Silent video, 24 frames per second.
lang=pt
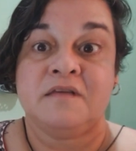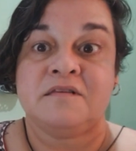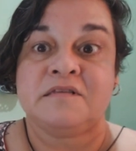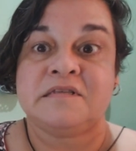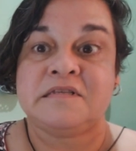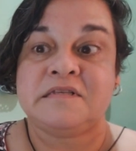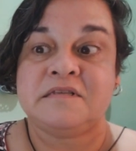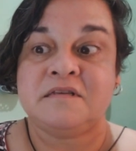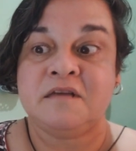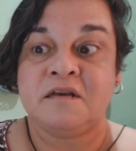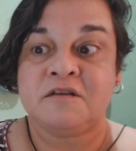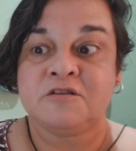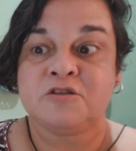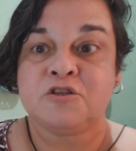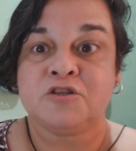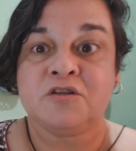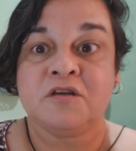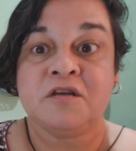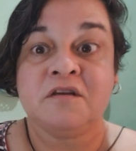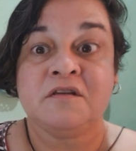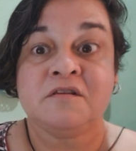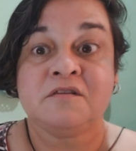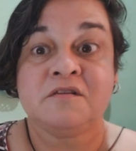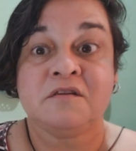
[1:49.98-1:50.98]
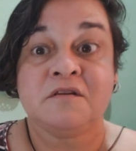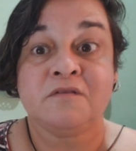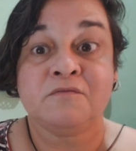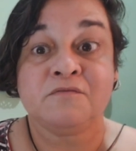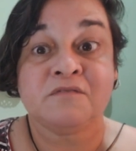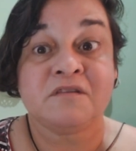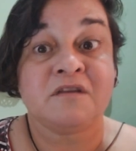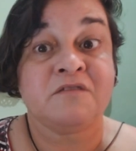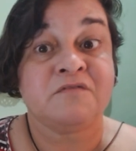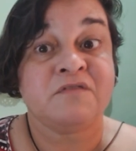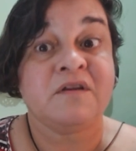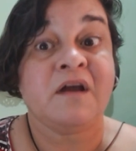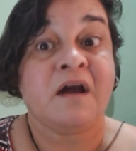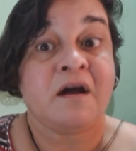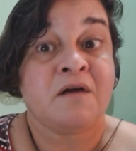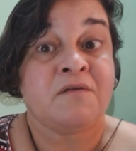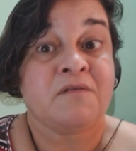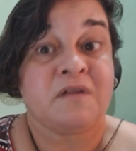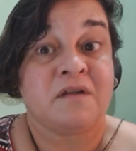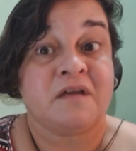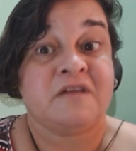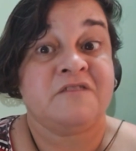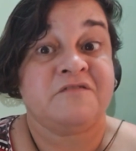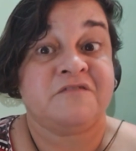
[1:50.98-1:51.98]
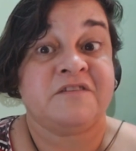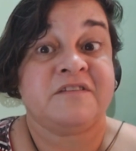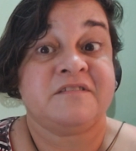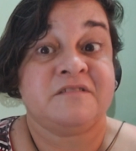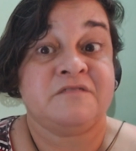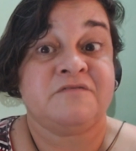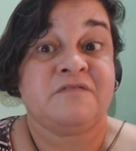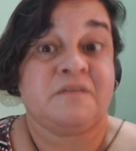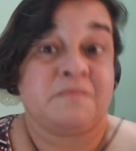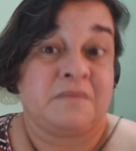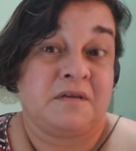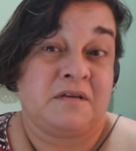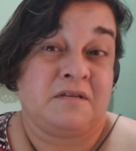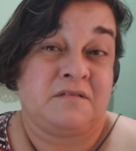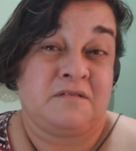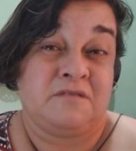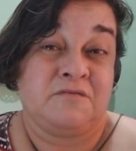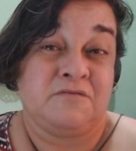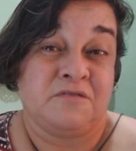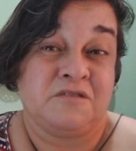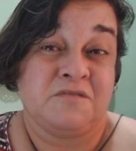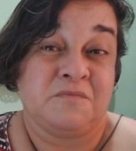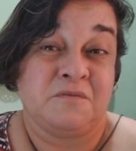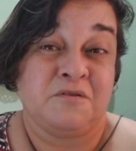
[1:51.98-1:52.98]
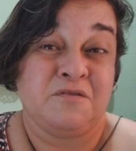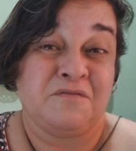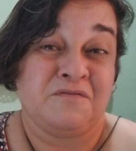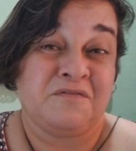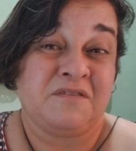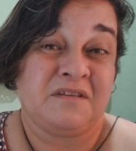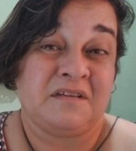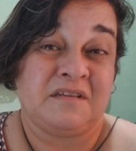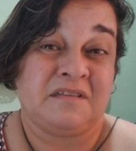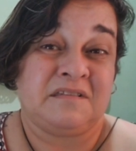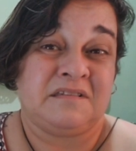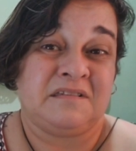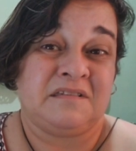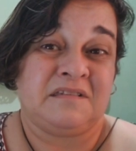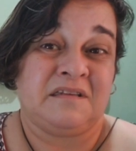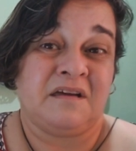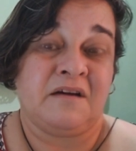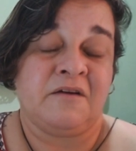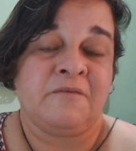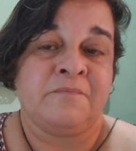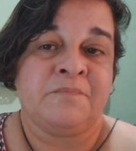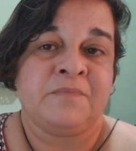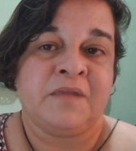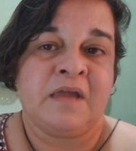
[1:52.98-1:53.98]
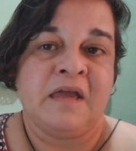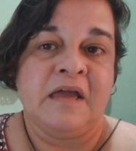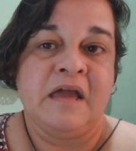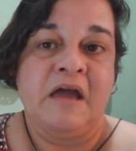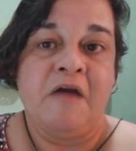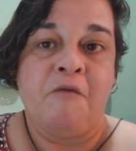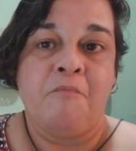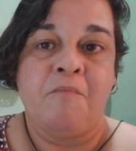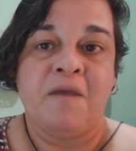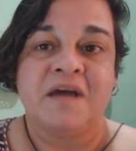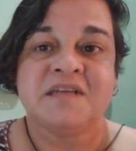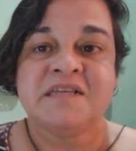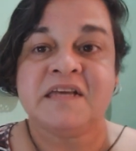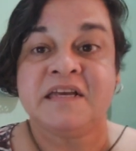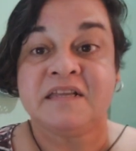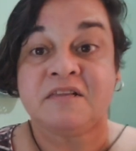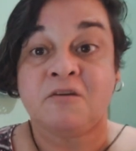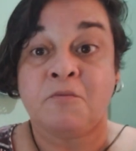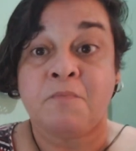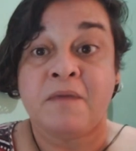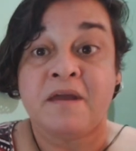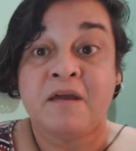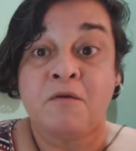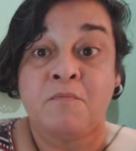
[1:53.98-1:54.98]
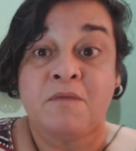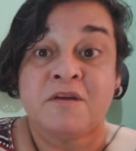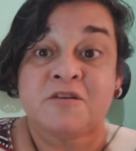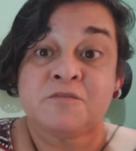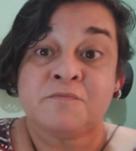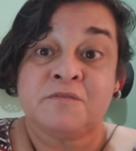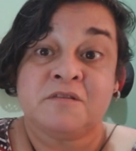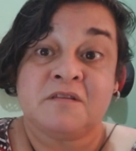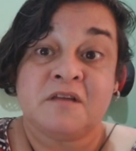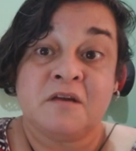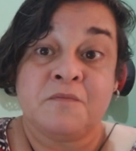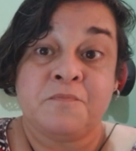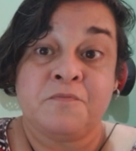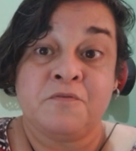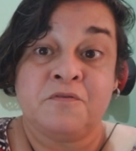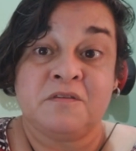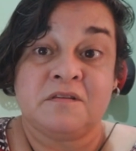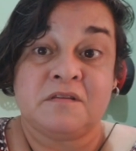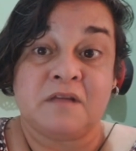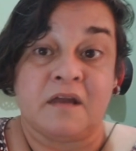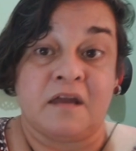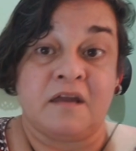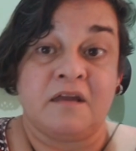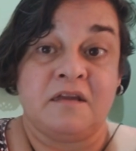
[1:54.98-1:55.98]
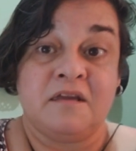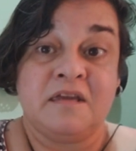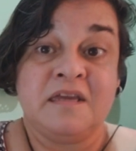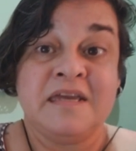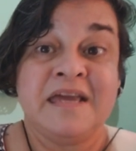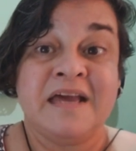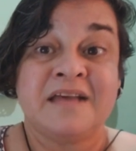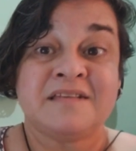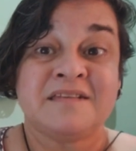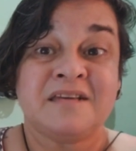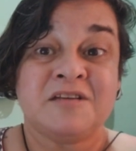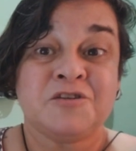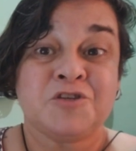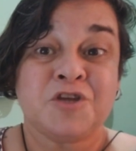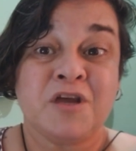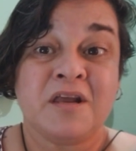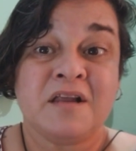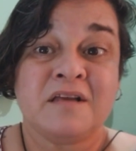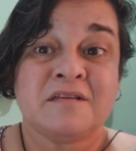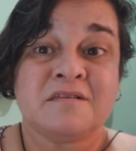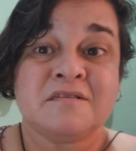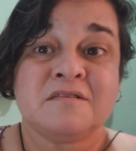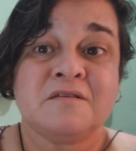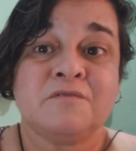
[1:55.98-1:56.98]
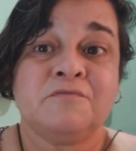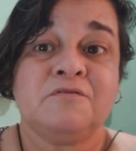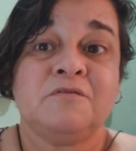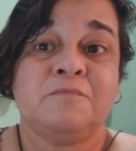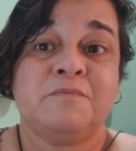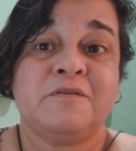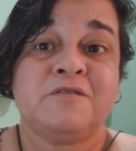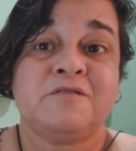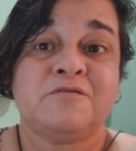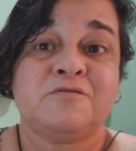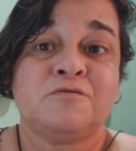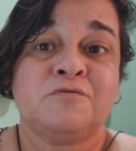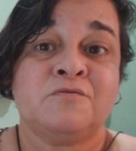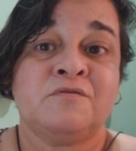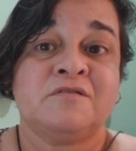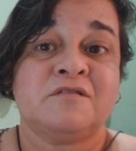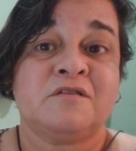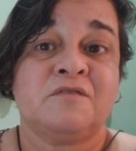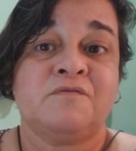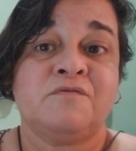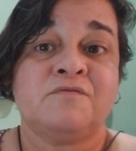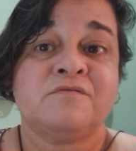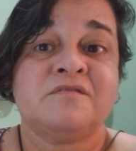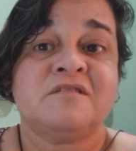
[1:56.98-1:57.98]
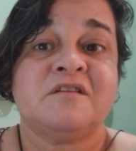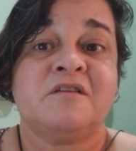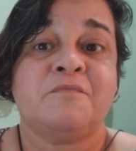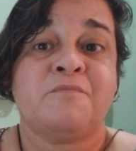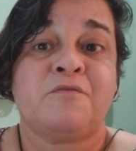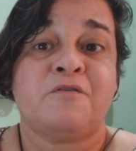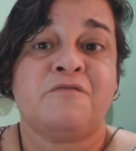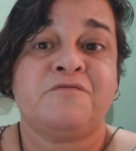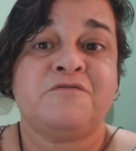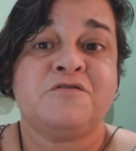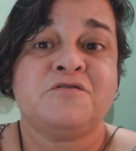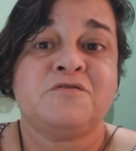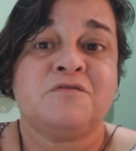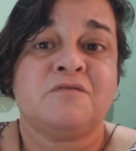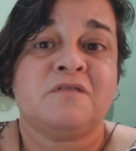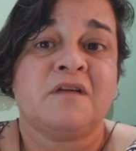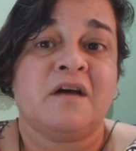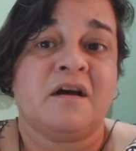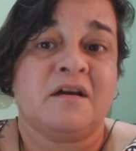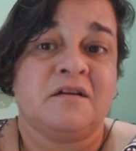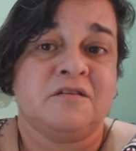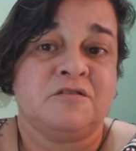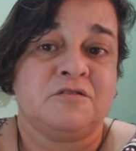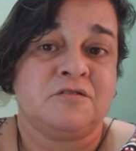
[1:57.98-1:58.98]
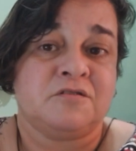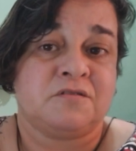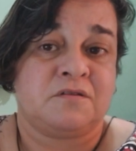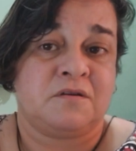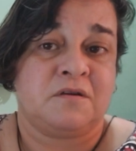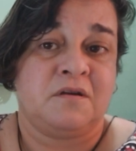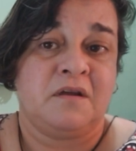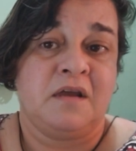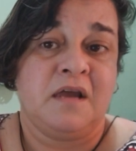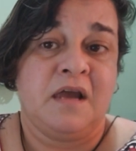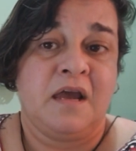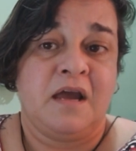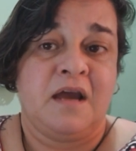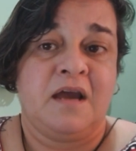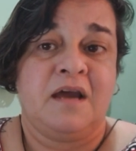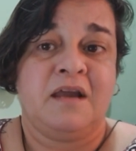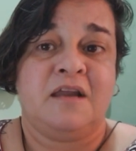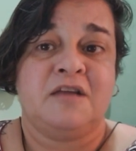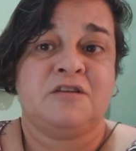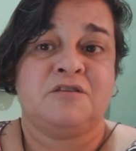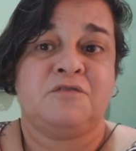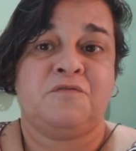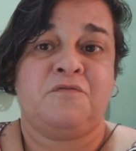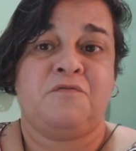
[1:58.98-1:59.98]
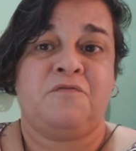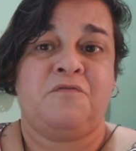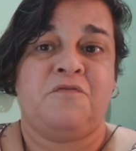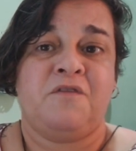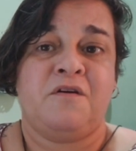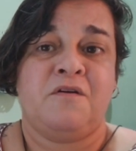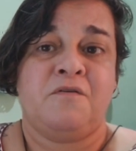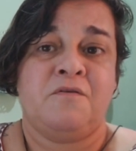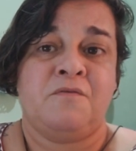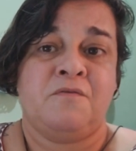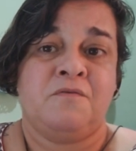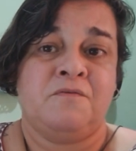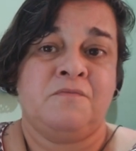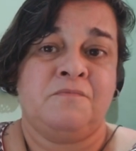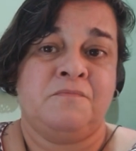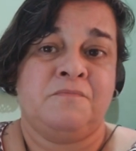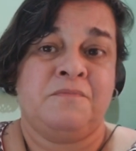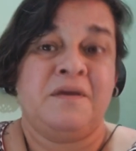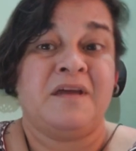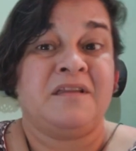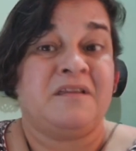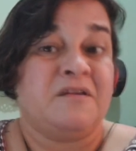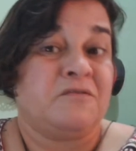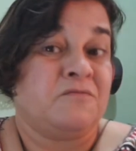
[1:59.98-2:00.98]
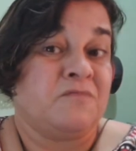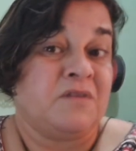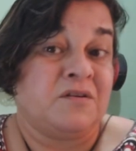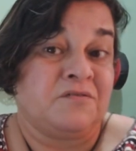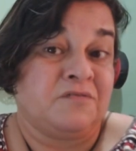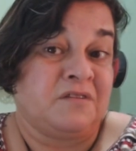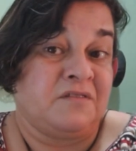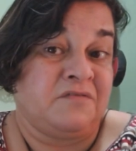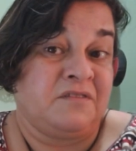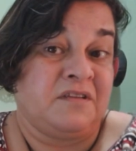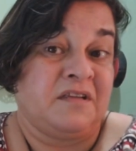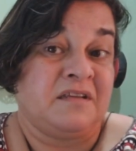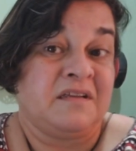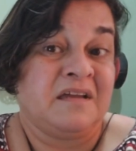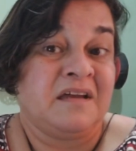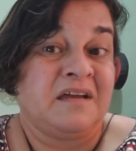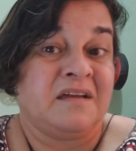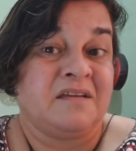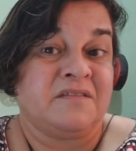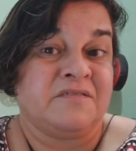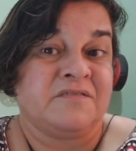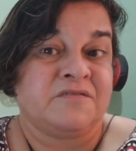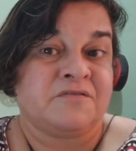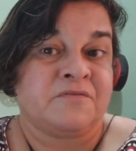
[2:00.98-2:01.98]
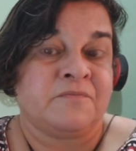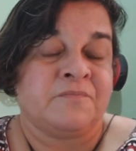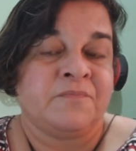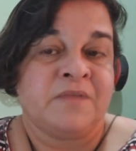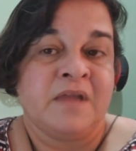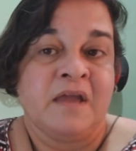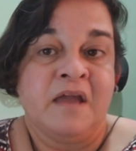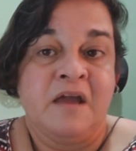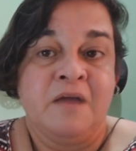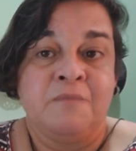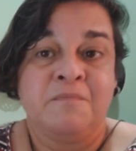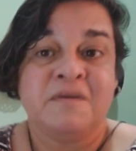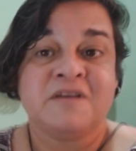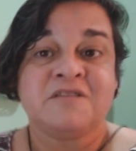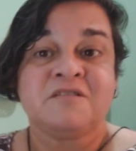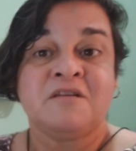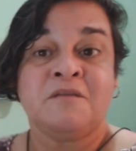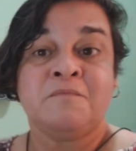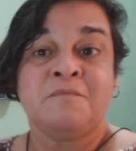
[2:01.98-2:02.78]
se a gente não teve aula efetivamente em 2020, né? Mas aí também ao mesmo tempo tem. E essa geração de pessoas que vão ser profissionais elas vão perder um ano da vida delas, mas